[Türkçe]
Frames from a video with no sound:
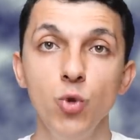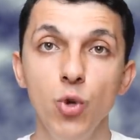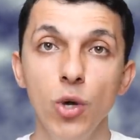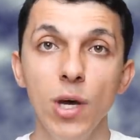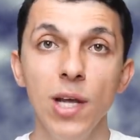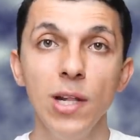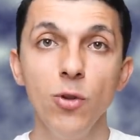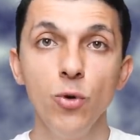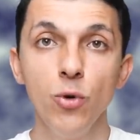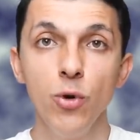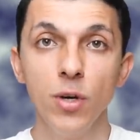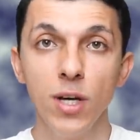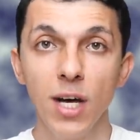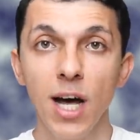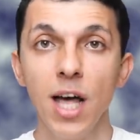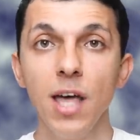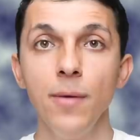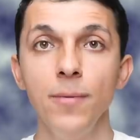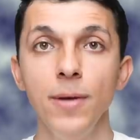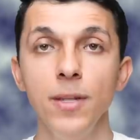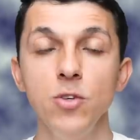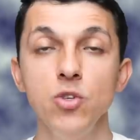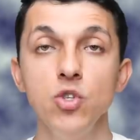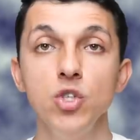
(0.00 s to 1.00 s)
düelloyu
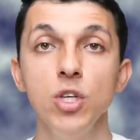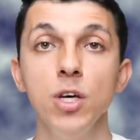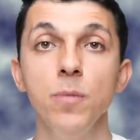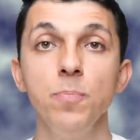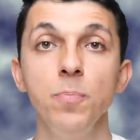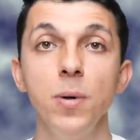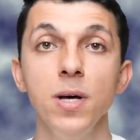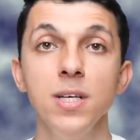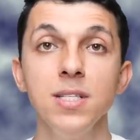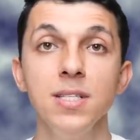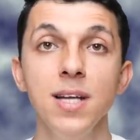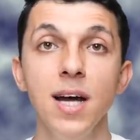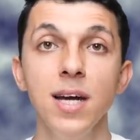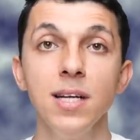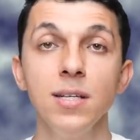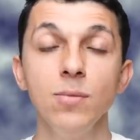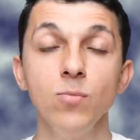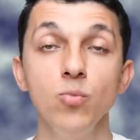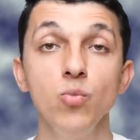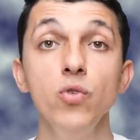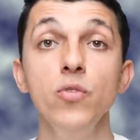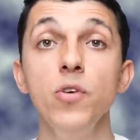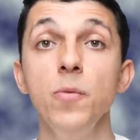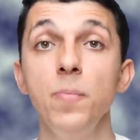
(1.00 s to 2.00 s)
kaybedince pazar
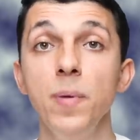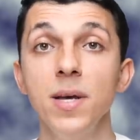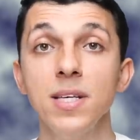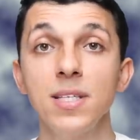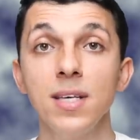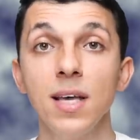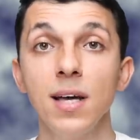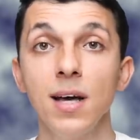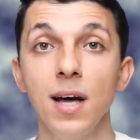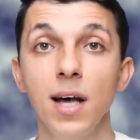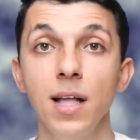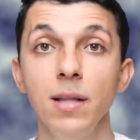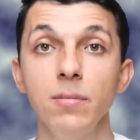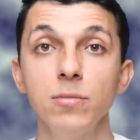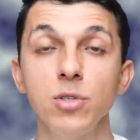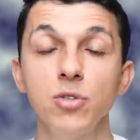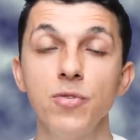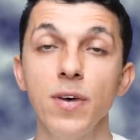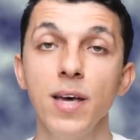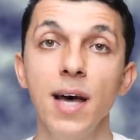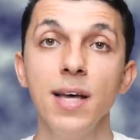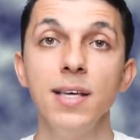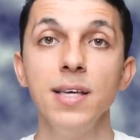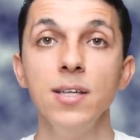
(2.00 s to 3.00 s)
MoviePass'e kalmış
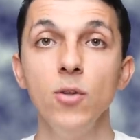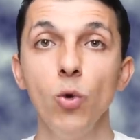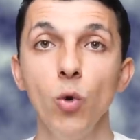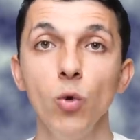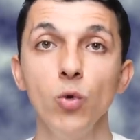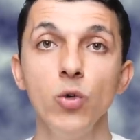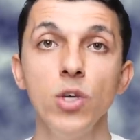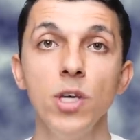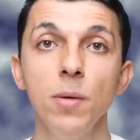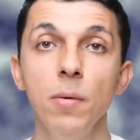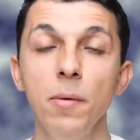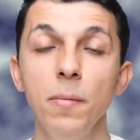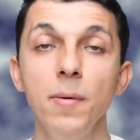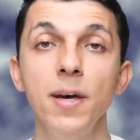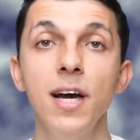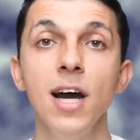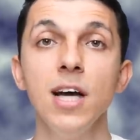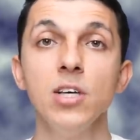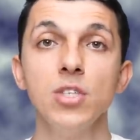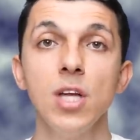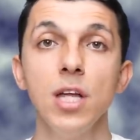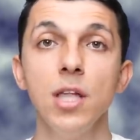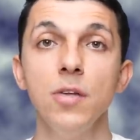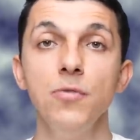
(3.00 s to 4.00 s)
veya yine onun gibi
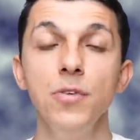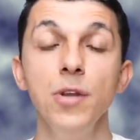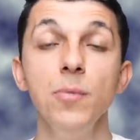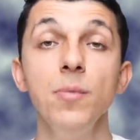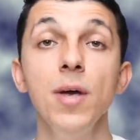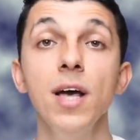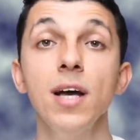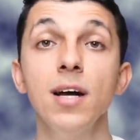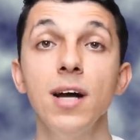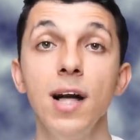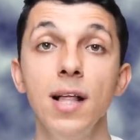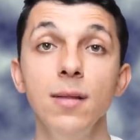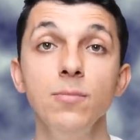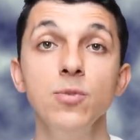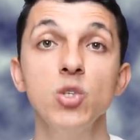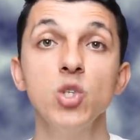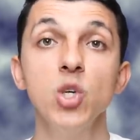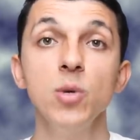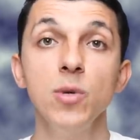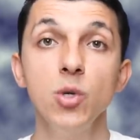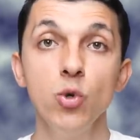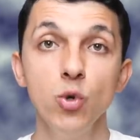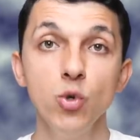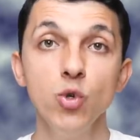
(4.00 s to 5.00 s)
birkaç tane firmaya kalmış
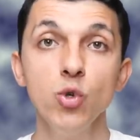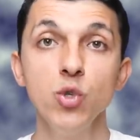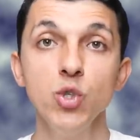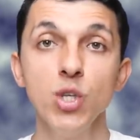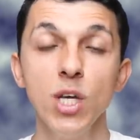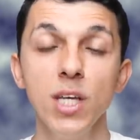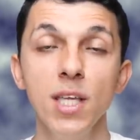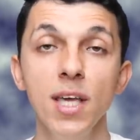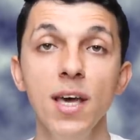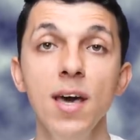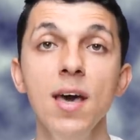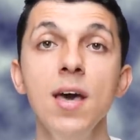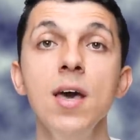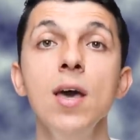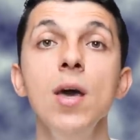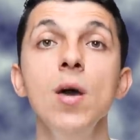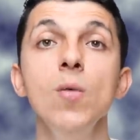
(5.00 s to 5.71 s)
gibi gözükse de